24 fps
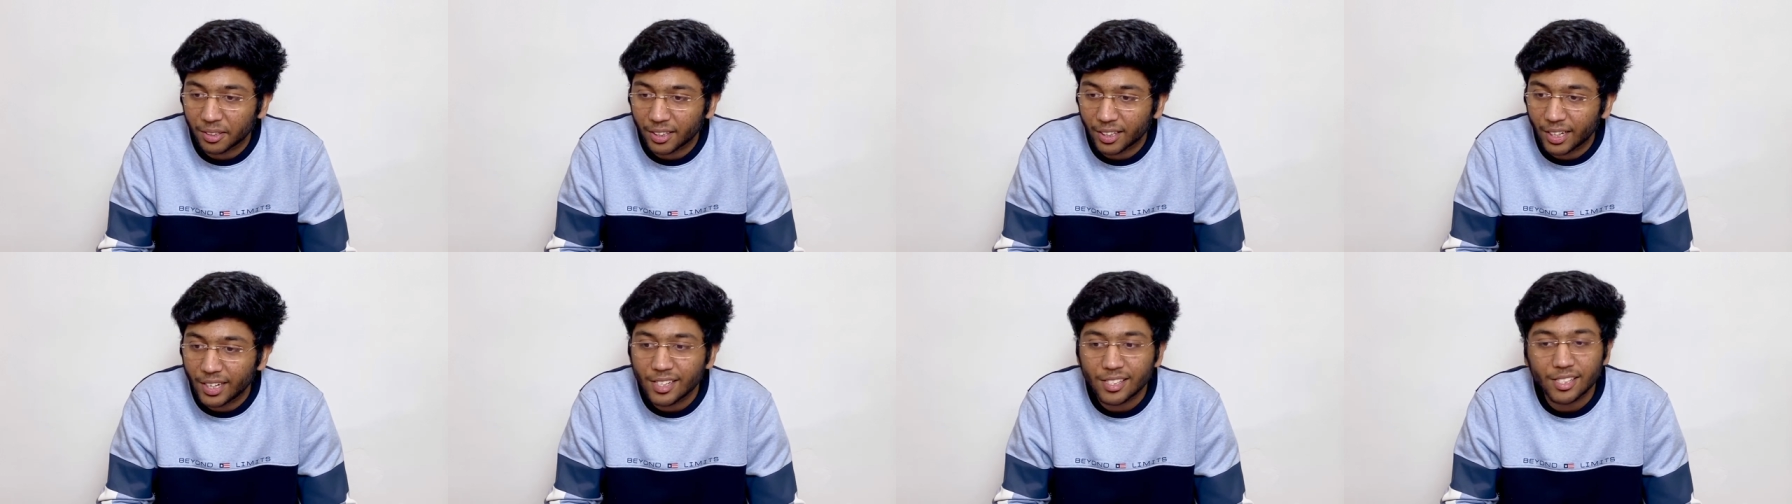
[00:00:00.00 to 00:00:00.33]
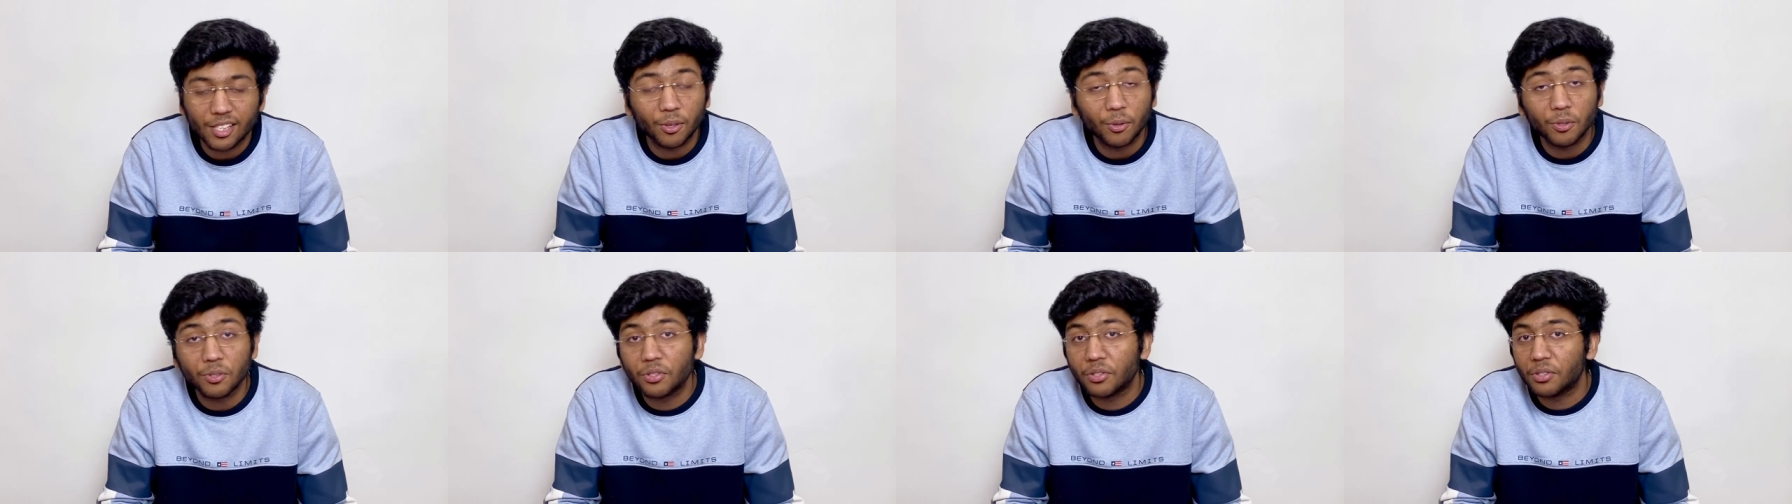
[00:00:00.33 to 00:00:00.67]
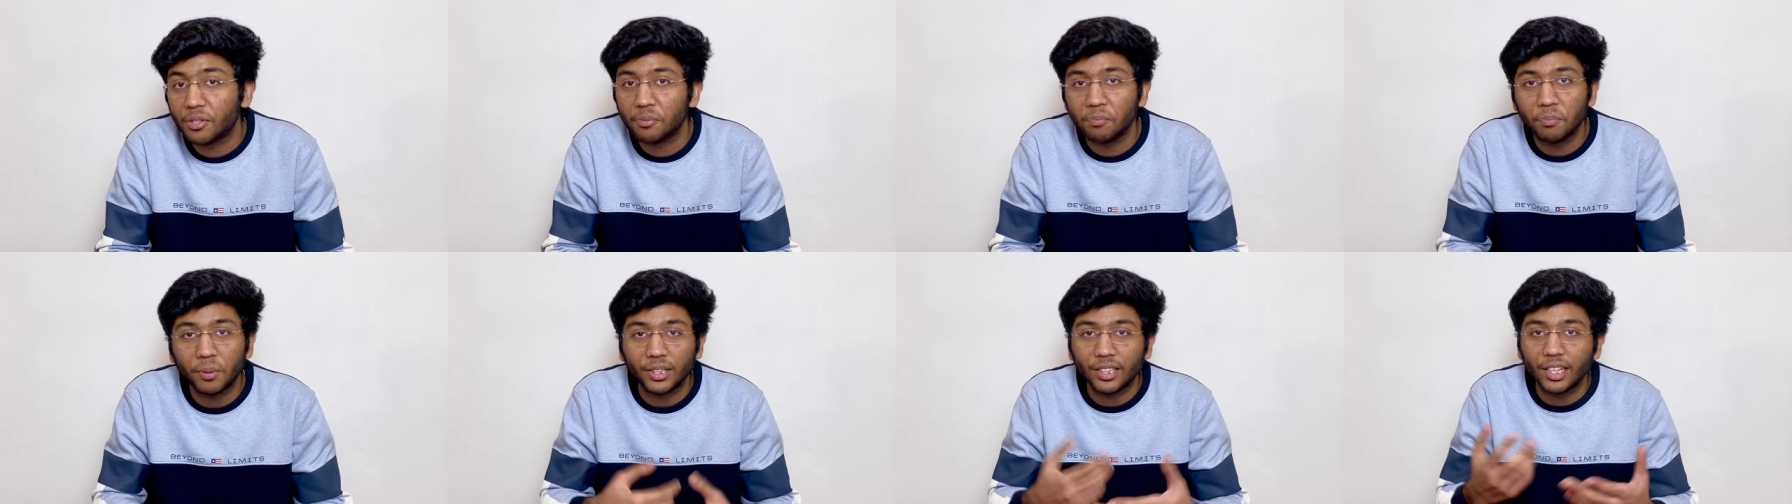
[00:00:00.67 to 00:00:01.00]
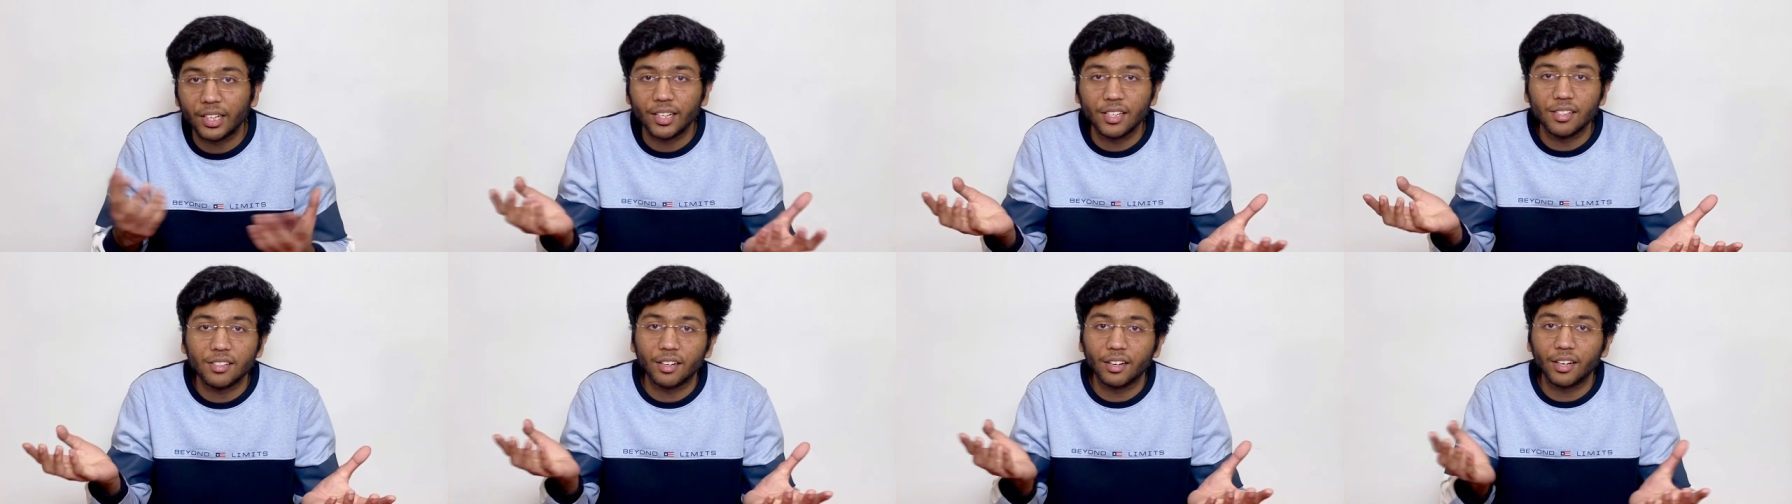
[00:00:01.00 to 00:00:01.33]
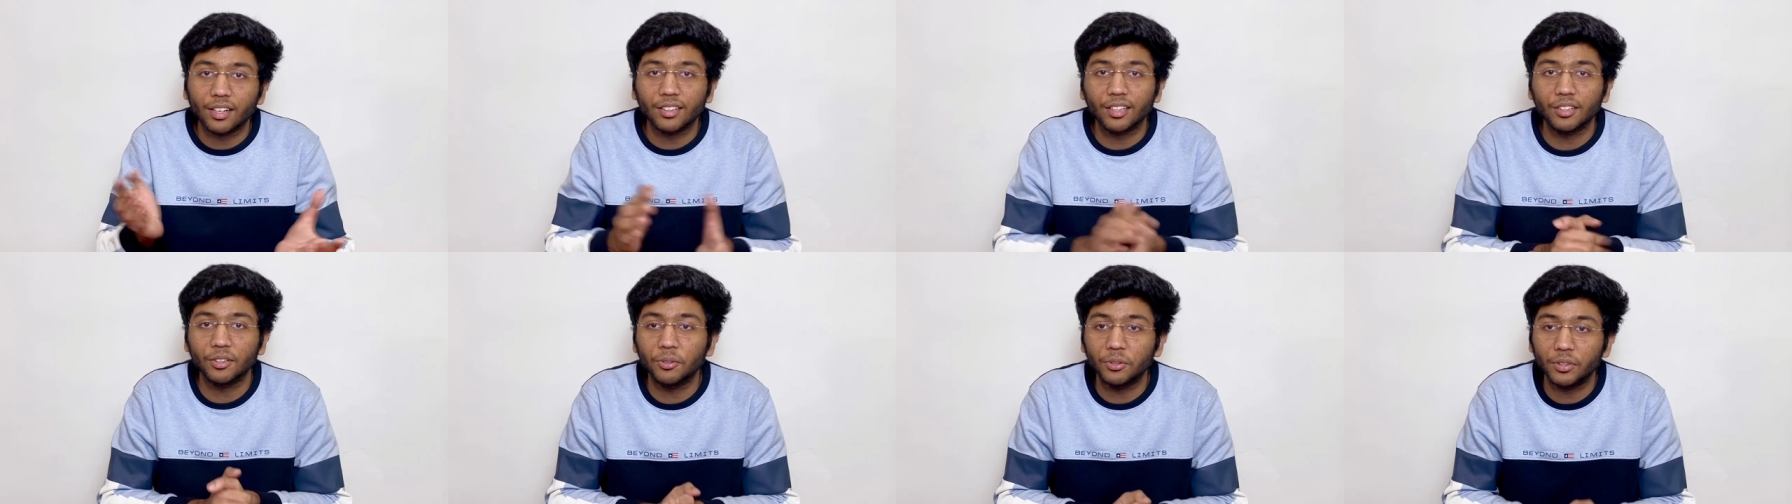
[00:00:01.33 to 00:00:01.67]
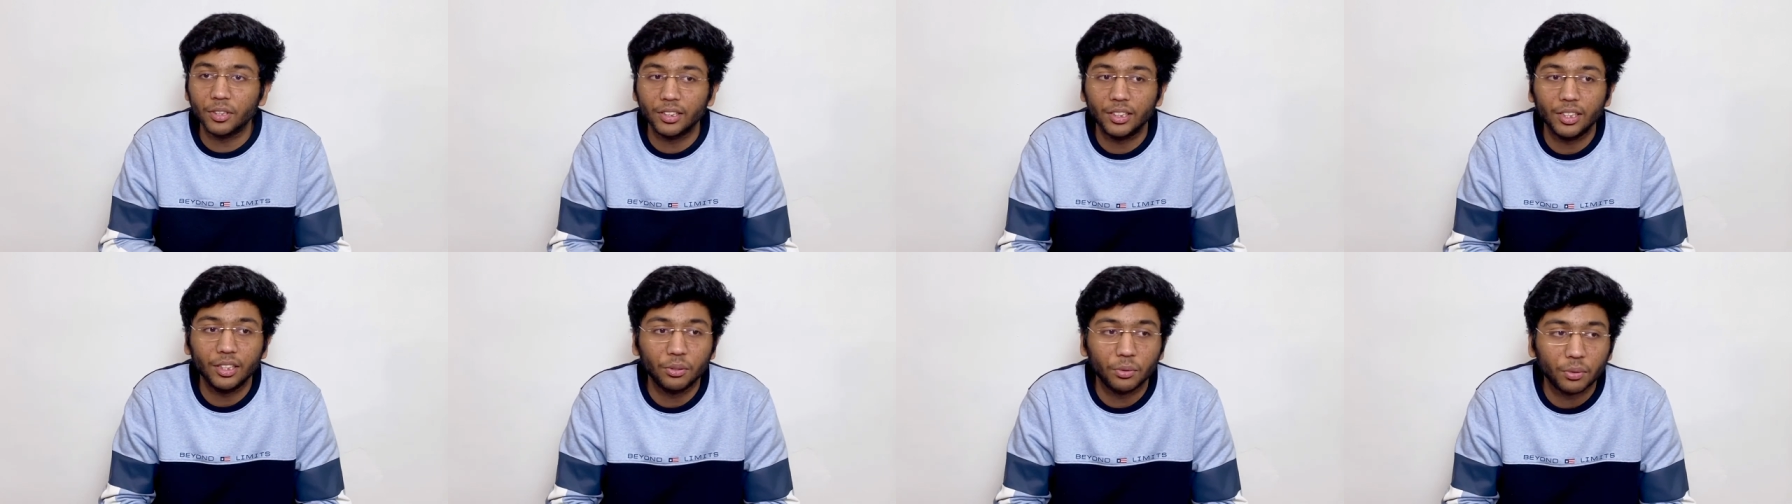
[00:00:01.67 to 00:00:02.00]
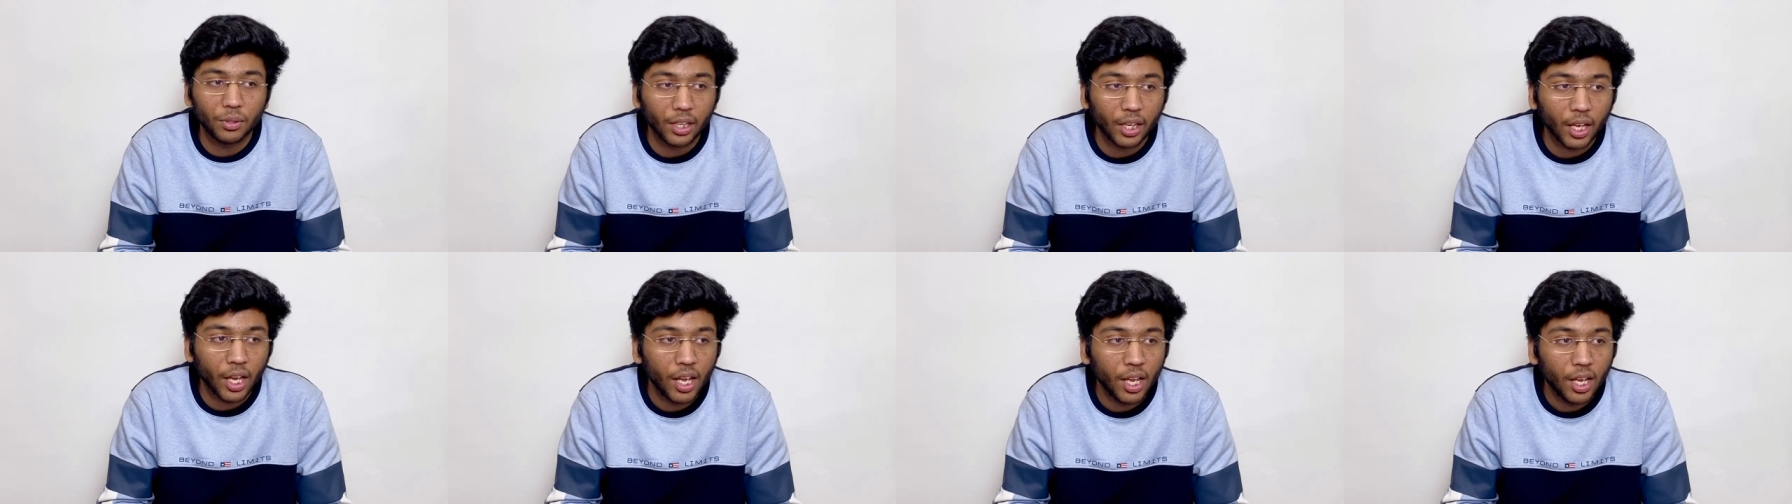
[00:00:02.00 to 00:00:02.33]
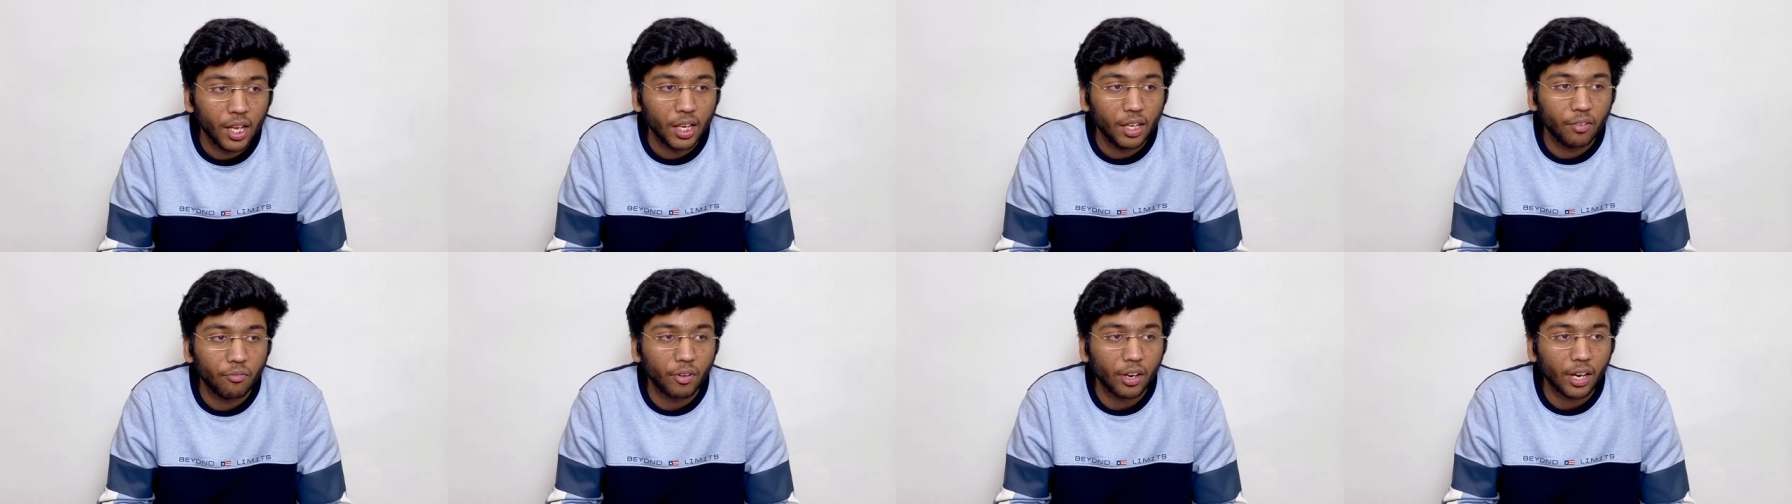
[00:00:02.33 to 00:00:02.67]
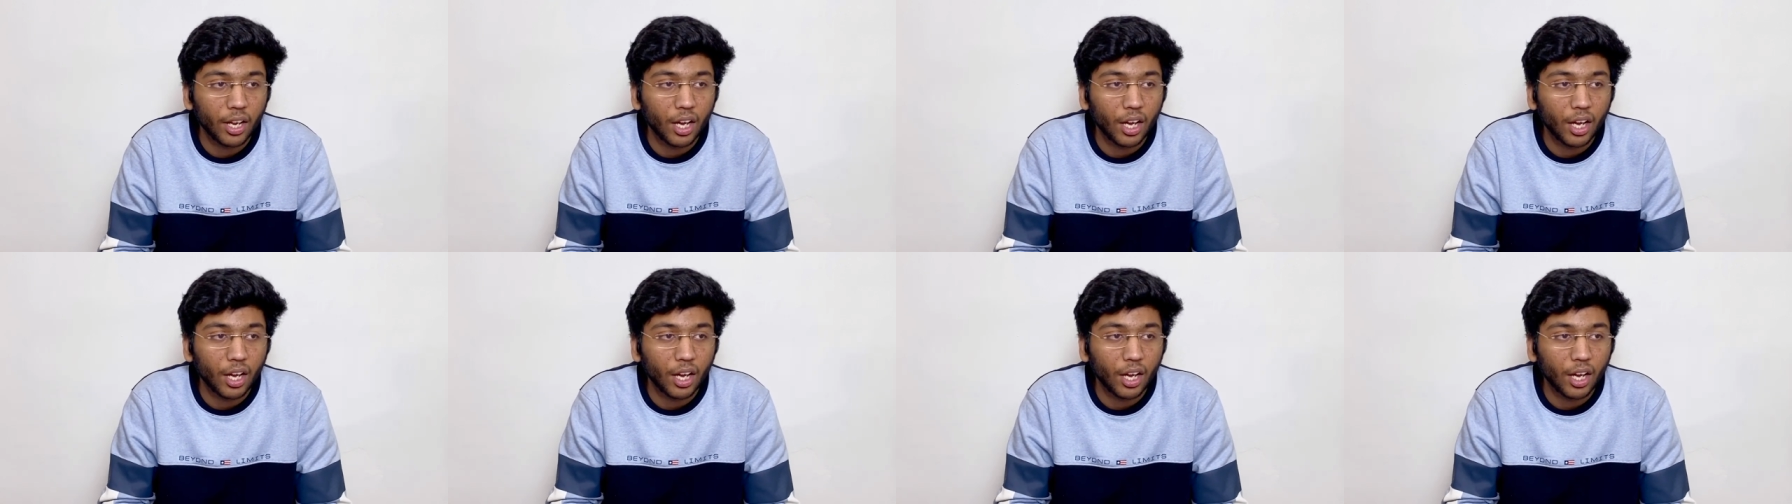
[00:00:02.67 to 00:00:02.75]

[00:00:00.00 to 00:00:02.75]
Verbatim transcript: कहीं से कुछ पता नहीं चल रहा था दो तीन दिन हो गए मैंने